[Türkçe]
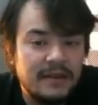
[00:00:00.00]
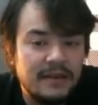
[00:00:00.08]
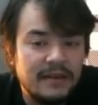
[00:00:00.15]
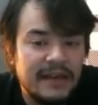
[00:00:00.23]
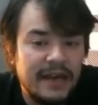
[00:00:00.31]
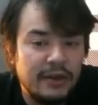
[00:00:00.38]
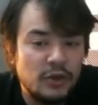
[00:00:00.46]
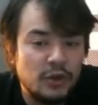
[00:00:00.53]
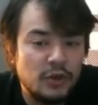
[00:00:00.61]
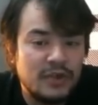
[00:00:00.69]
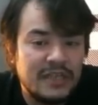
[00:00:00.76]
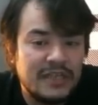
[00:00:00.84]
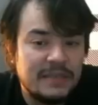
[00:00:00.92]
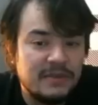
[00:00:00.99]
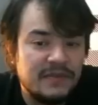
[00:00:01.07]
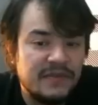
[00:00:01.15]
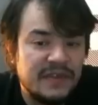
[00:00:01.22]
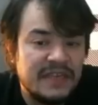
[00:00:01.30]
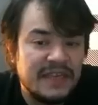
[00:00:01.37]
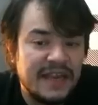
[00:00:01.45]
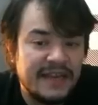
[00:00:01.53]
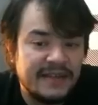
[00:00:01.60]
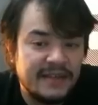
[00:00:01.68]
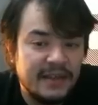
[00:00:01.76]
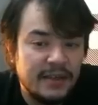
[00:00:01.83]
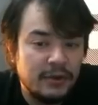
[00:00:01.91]
daha önce sözünü ettiğimiz
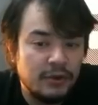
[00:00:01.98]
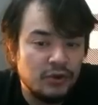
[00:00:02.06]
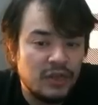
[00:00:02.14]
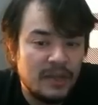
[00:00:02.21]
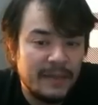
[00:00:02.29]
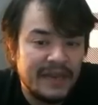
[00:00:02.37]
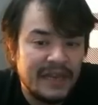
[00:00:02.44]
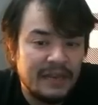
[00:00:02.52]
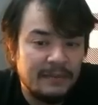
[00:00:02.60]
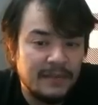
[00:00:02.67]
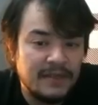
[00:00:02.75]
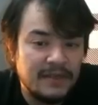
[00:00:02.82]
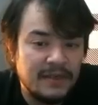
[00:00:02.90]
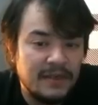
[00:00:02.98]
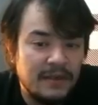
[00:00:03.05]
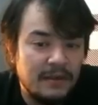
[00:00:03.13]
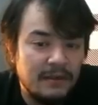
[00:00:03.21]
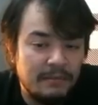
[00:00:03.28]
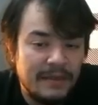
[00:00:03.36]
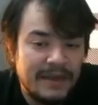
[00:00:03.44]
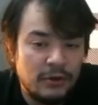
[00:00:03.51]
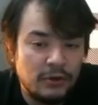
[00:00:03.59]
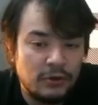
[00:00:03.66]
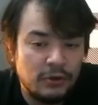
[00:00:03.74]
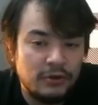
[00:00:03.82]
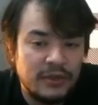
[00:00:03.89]
fikirler gündeme gelebilir.
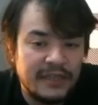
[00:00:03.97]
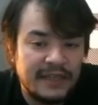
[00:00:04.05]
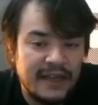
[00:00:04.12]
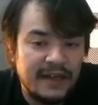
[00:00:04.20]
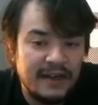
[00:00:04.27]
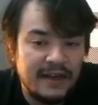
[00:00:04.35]
B4'lü ya da